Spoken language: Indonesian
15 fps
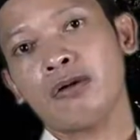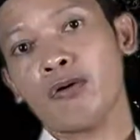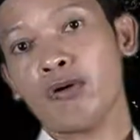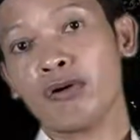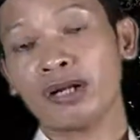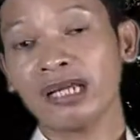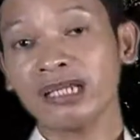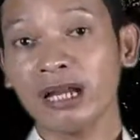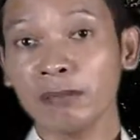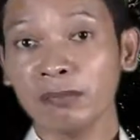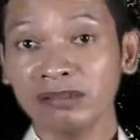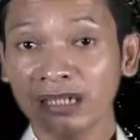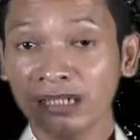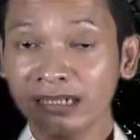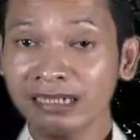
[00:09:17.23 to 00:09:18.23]
orang yang
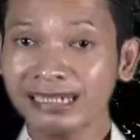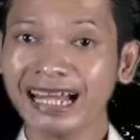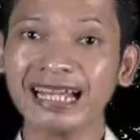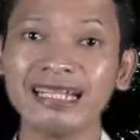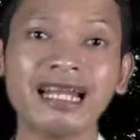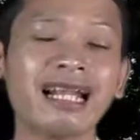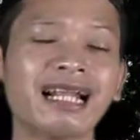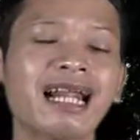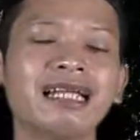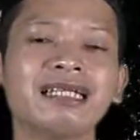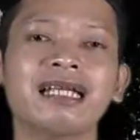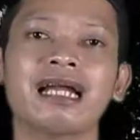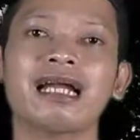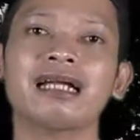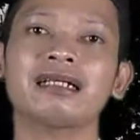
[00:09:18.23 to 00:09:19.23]
menjadi kaya
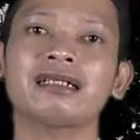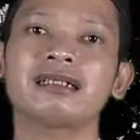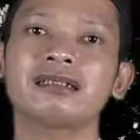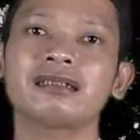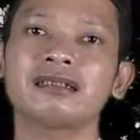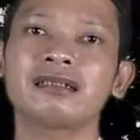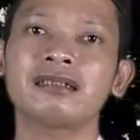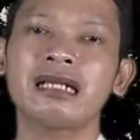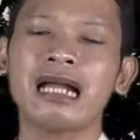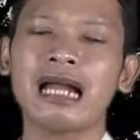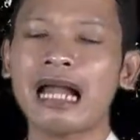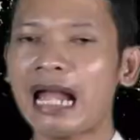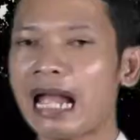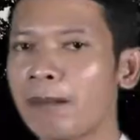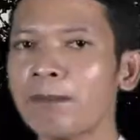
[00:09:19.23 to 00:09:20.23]
raya,
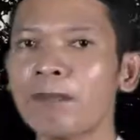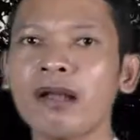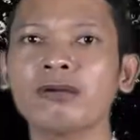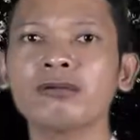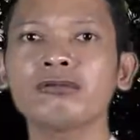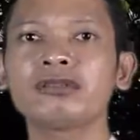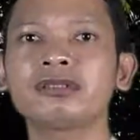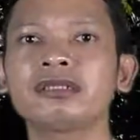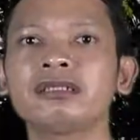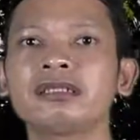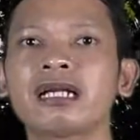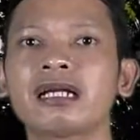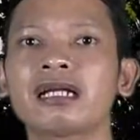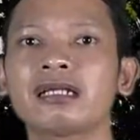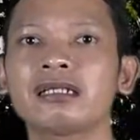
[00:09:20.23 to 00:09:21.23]
apa
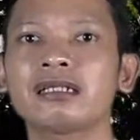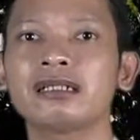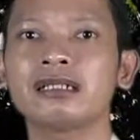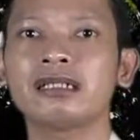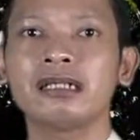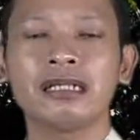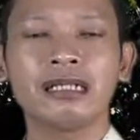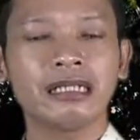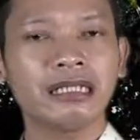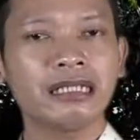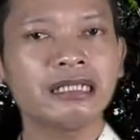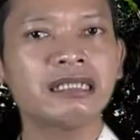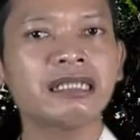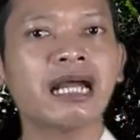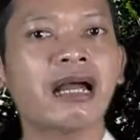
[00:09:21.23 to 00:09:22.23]
kuncinya?
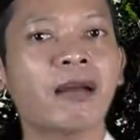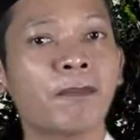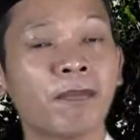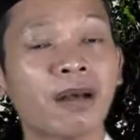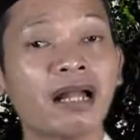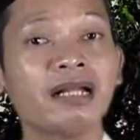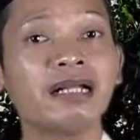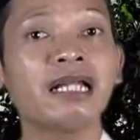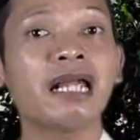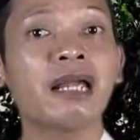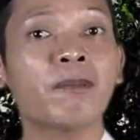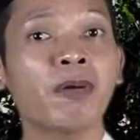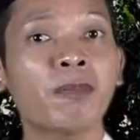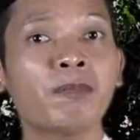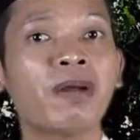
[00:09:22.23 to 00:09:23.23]
Ia pandai
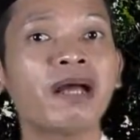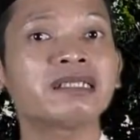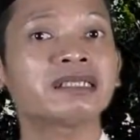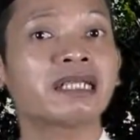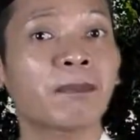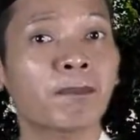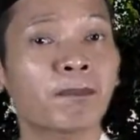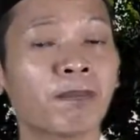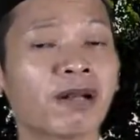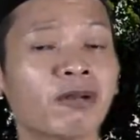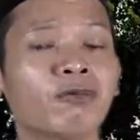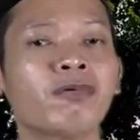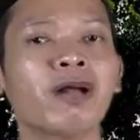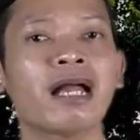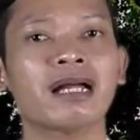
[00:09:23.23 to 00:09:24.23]
membaca
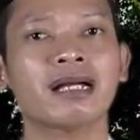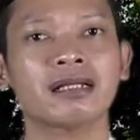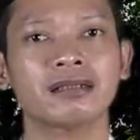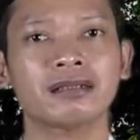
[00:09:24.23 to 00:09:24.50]
peluang.